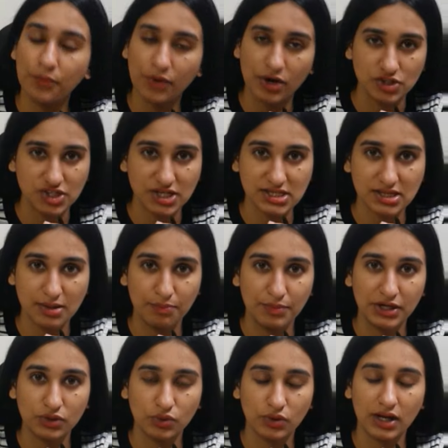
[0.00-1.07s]
प्रोजेक्ट सबमिट
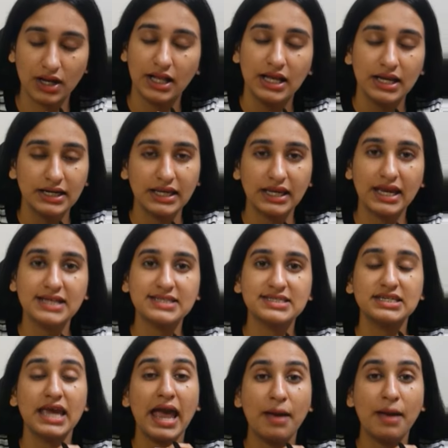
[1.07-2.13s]
होगा ठीक है जी
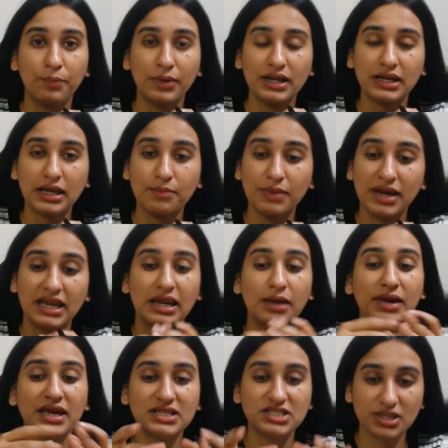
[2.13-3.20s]
अप्रैल के महीने में
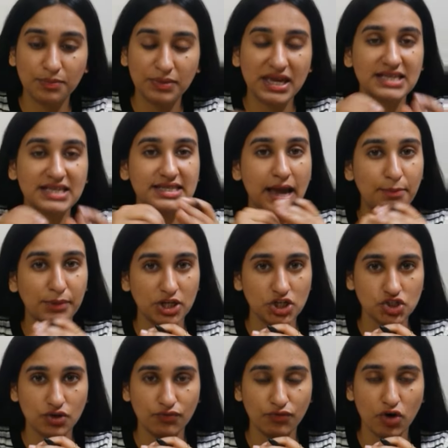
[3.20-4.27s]
ही जब ये
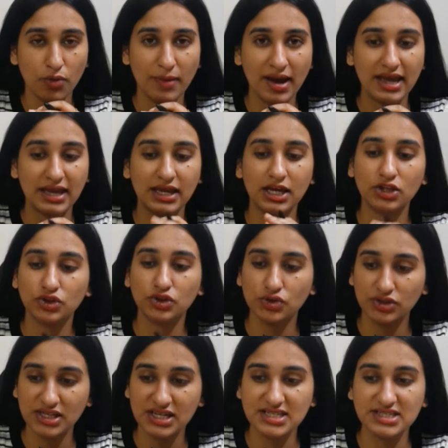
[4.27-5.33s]
एग्जामिनेशन फॉर्म आएंगे तो
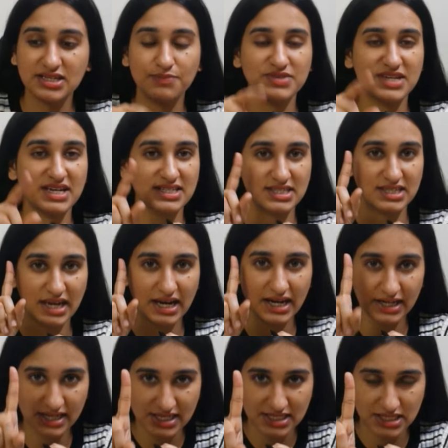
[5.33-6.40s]
तीन सब्जेक्ट्स ये
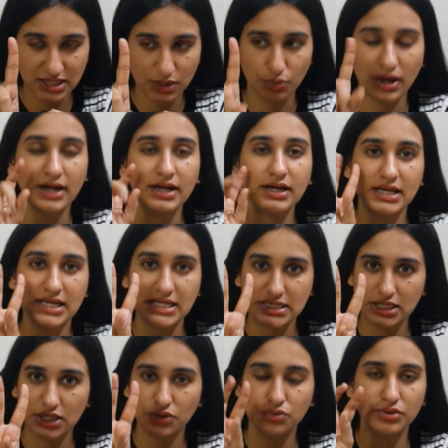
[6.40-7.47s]
डीसी वन डीसी
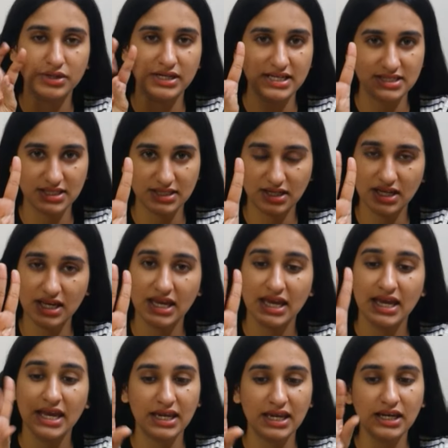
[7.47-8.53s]
टू डीसी थ्री
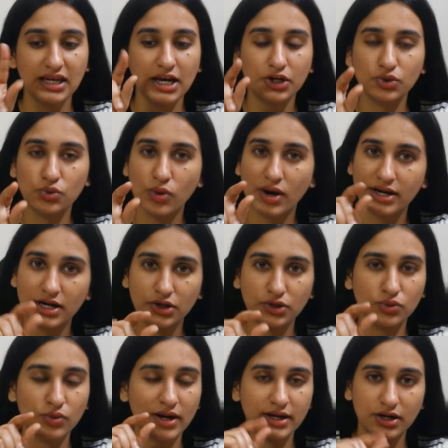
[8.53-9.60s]
इनके टू हंड्रेड टू
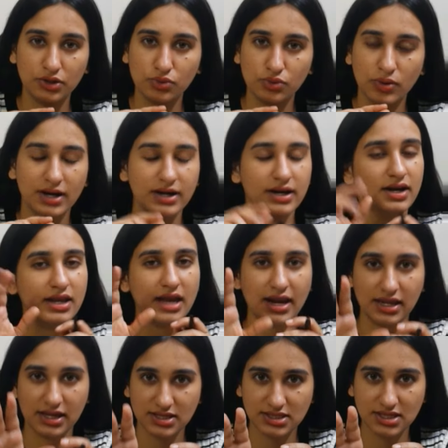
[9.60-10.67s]
हंड्रेड टू हंड्रेड यानी
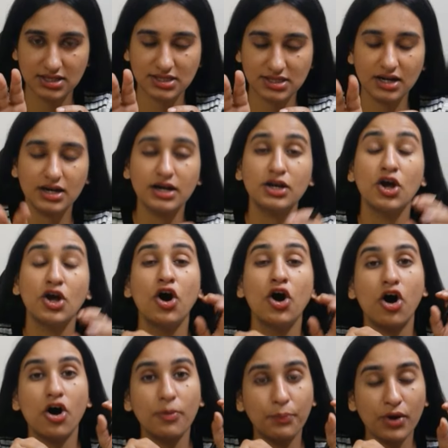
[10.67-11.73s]
कि सिक्स हंड्रेड हंड्रेड
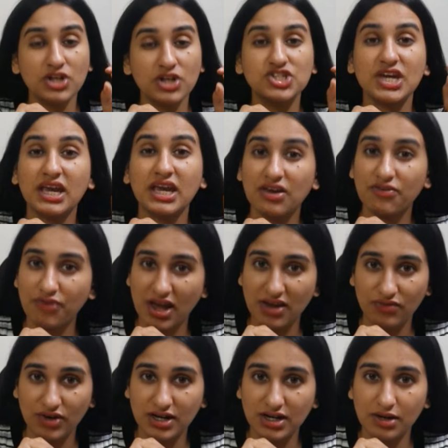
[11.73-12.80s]
और प्रोजेक्ट के फाइव
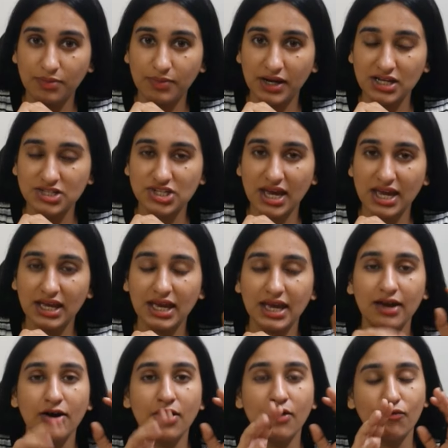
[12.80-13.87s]
हंड्रेड भरे जाएंगे
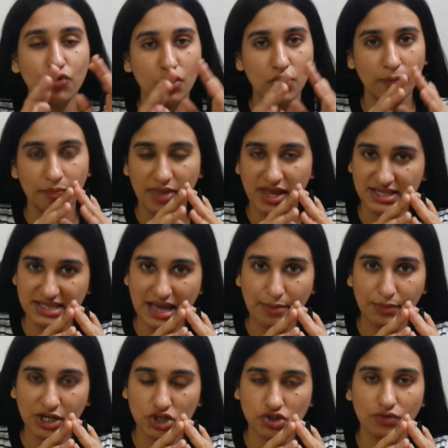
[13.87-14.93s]
वो
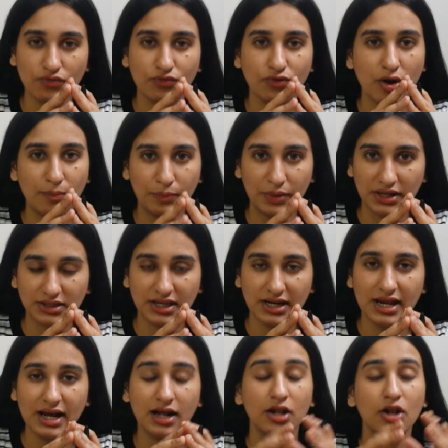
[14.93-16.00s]
एग्जामिनेशन फॉर्म भर
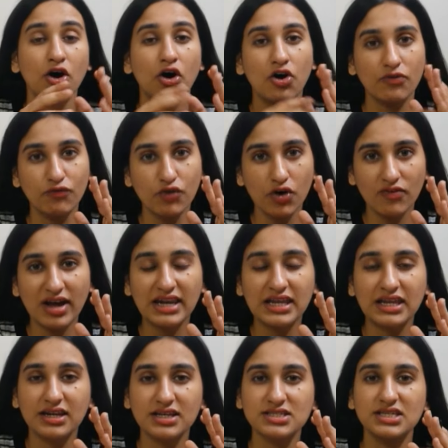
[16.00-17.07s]
देना और वो वाली
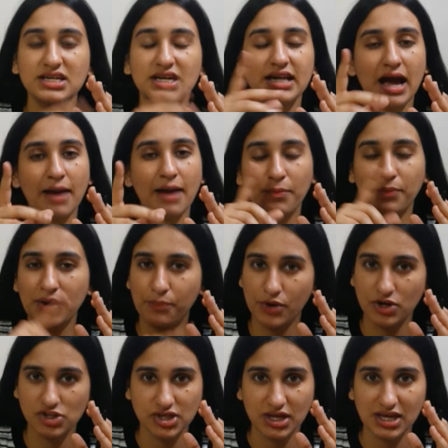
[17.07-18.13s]
रिसीट आप अपने
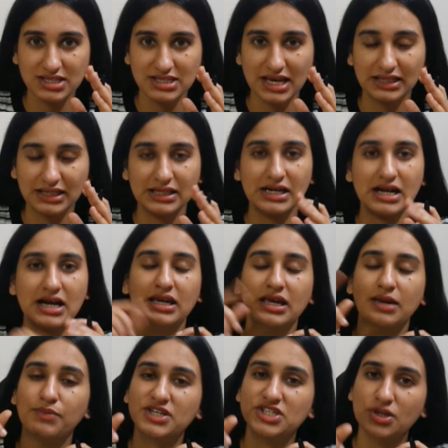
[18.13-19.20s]
प्रोजेक्ट के साथ लगा के
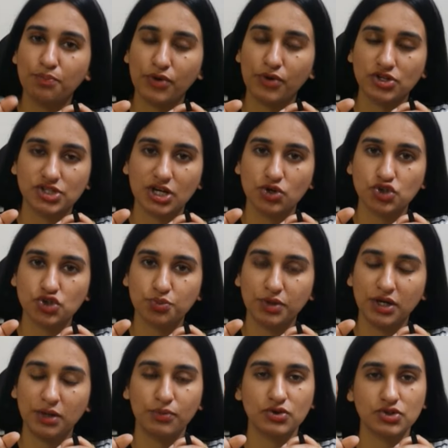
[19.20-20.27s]
भी जब प्रोजेक्ट को स्पीड
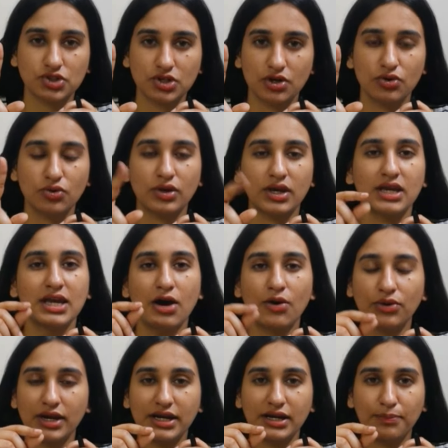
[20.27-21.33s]
पोस्ट करोगे या
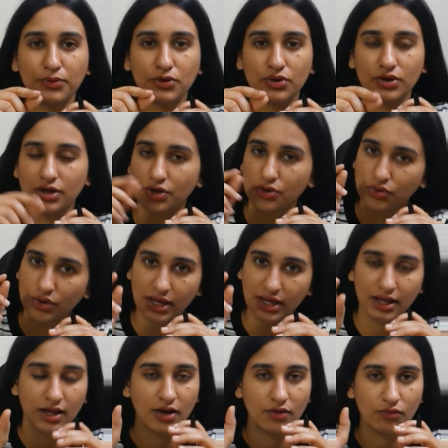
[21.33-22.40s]
ऑनलाइन अपलोड करोगे
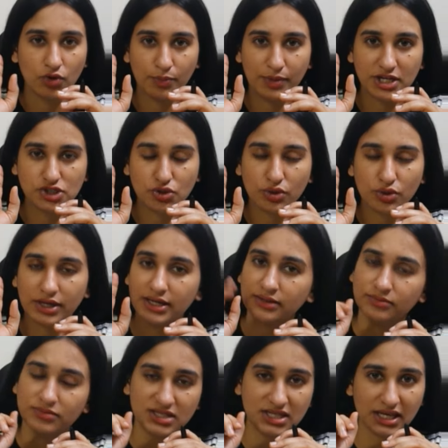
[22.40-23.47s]
वो भेजोगे
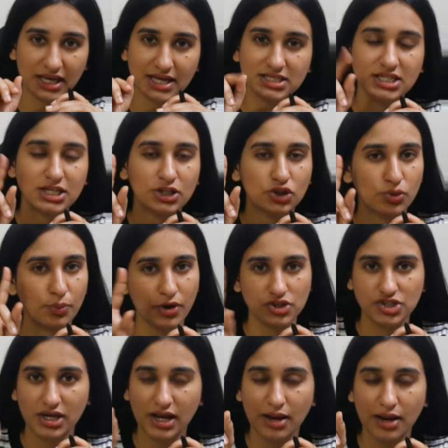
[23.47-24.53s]
ठीक है जी तो
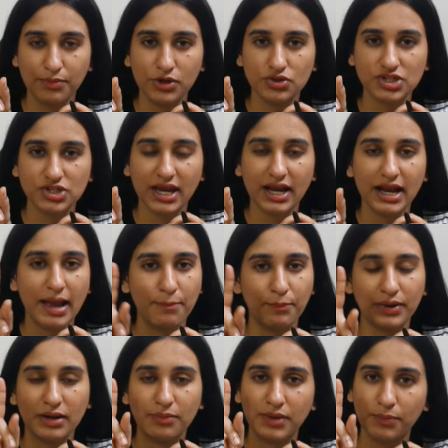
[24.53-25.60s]
प्रोजेक्ट का भी हो जाएगा
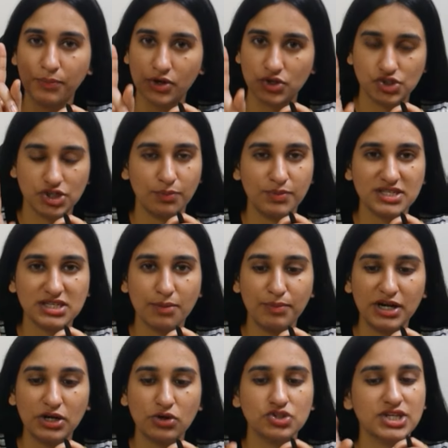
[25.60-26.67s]
अप्रैल में प्रोजेक्ट भी सबमिट
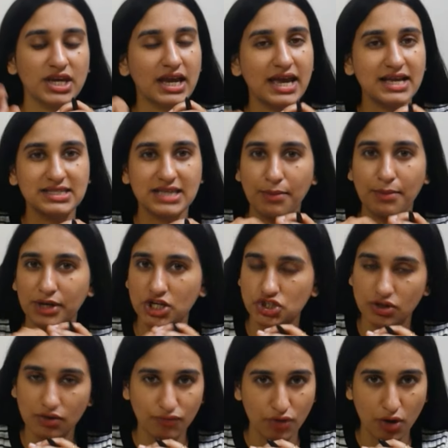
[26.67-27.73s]
हो जाएगा एग्जामिनेशन
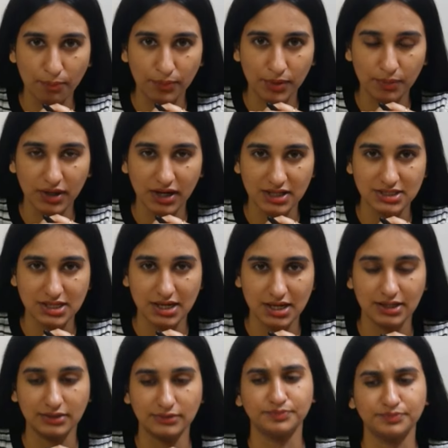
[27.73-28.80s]
फॉर्म भी भरा
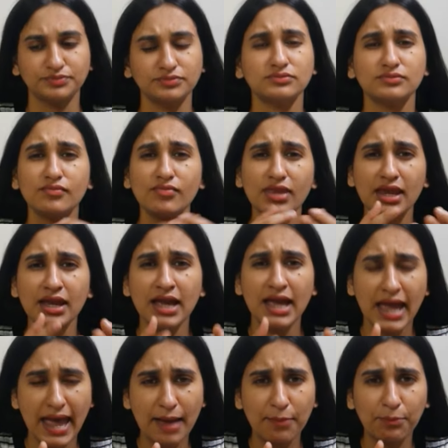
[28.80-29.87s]
जाएगा
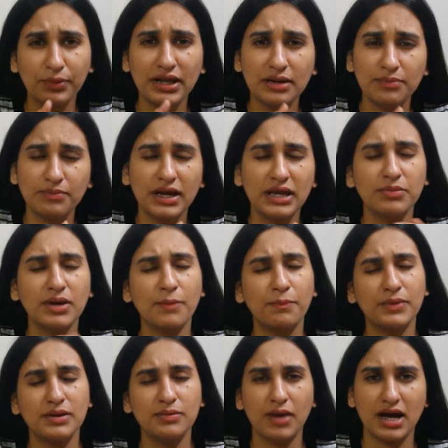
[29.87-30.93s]
अप्रैल मई में
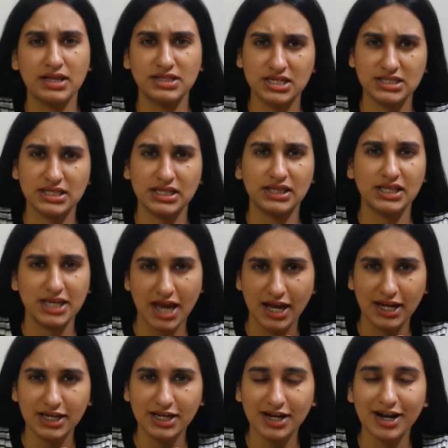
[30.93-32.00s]
अपनी अच्छे से तैयारी
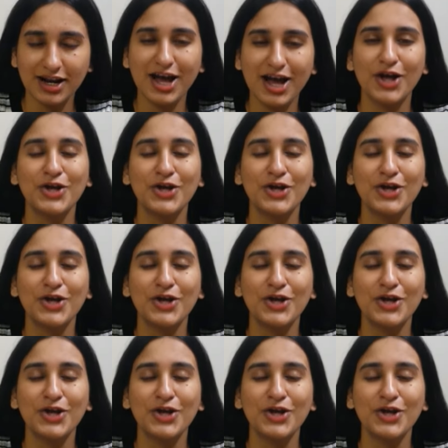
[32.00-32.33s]
करना